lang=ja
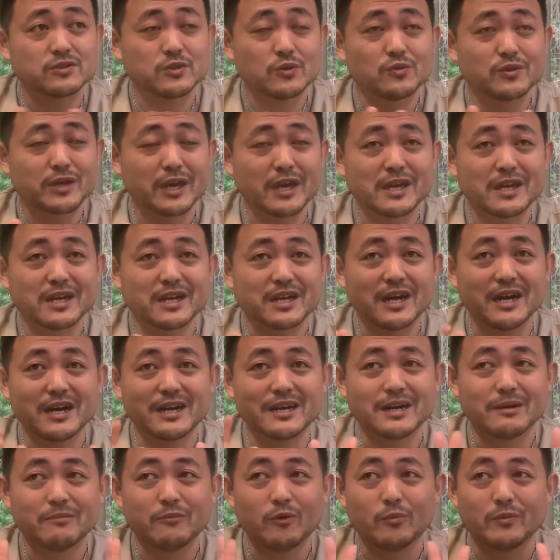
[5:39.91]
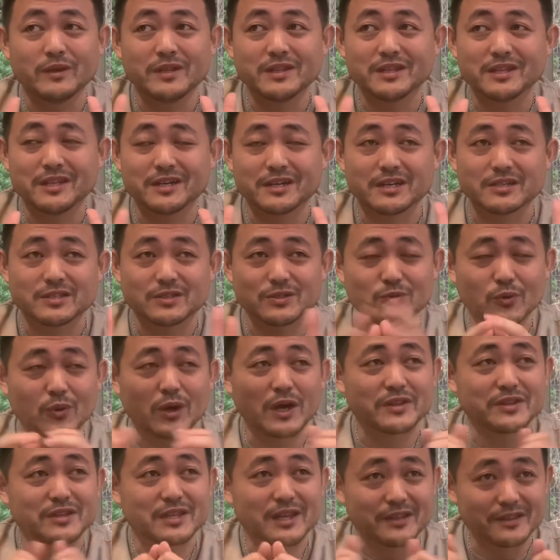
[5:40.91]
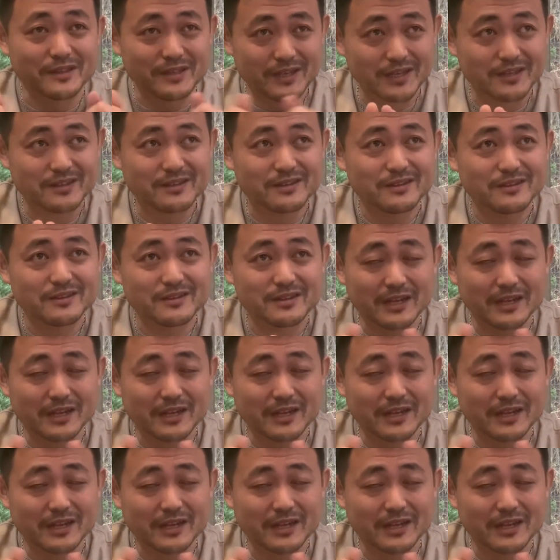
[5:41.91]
その喧嘩がもうみんななんかすごかったんで、